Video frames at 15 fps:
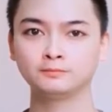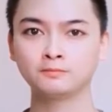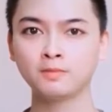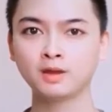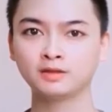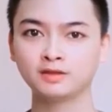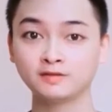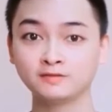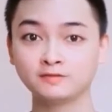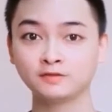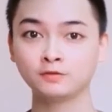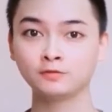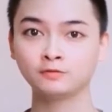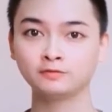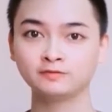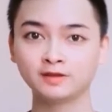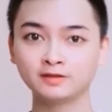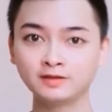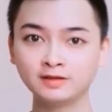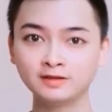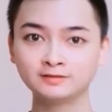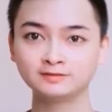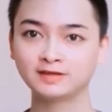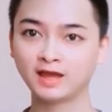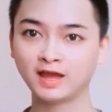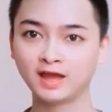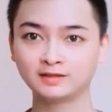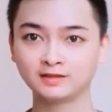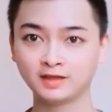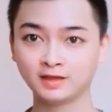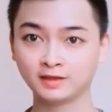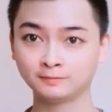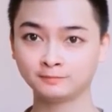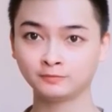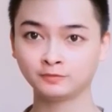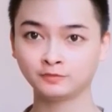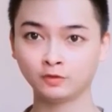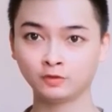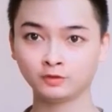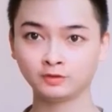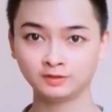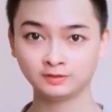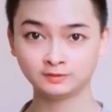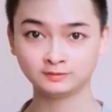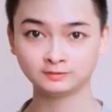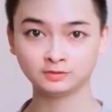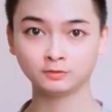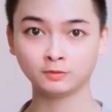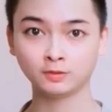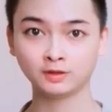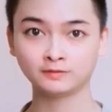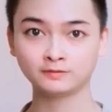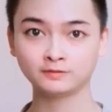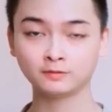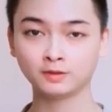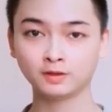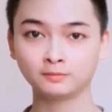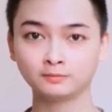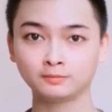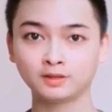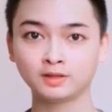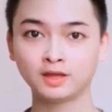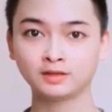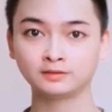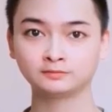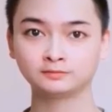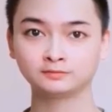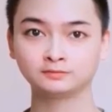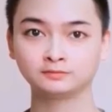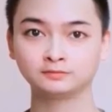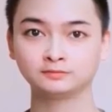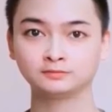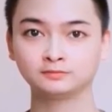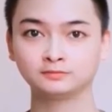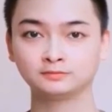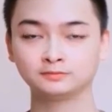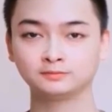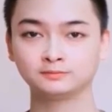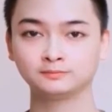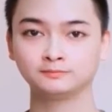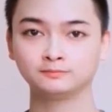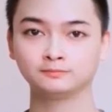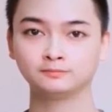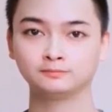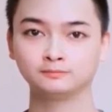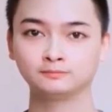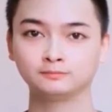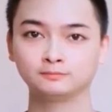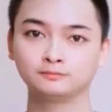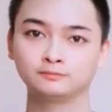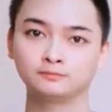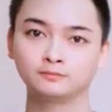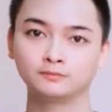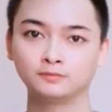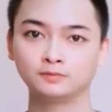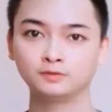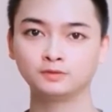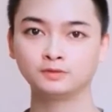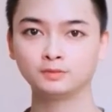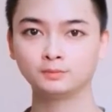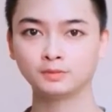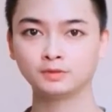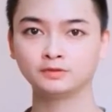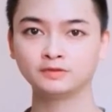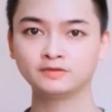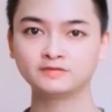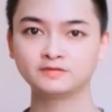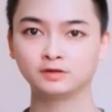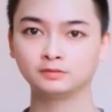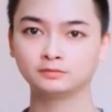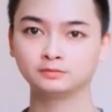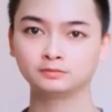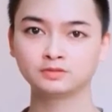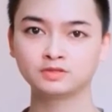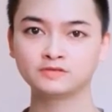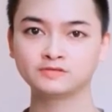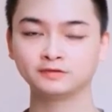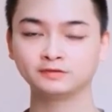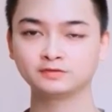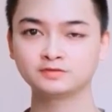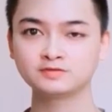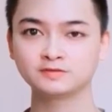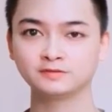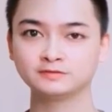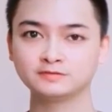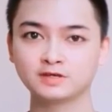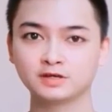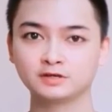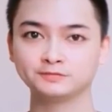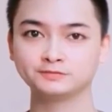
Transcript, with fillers: causó conmoción al revelar que tras perder a su primer hijo sufrió una gran depresión que la llevó a pensar en actualmente, la famosa posee